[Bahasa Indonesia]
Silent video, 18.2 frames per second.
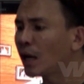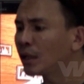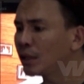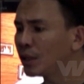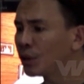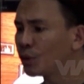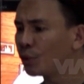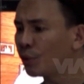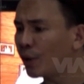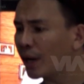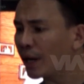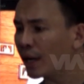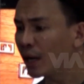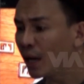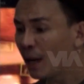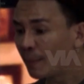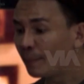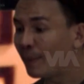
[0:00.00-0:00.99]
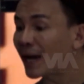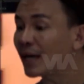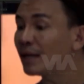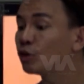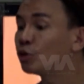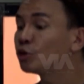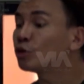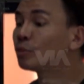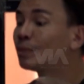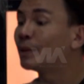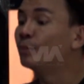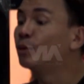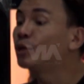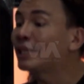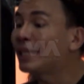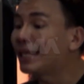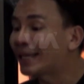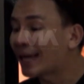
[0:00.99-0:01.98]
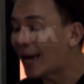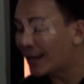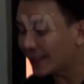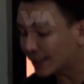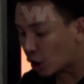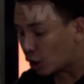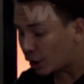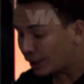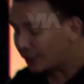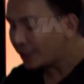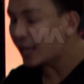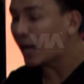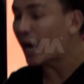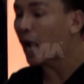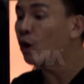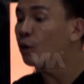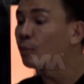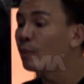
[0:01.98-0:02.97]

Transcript: lagi gue. Makanya untuk membuktikan kalau ini yang aku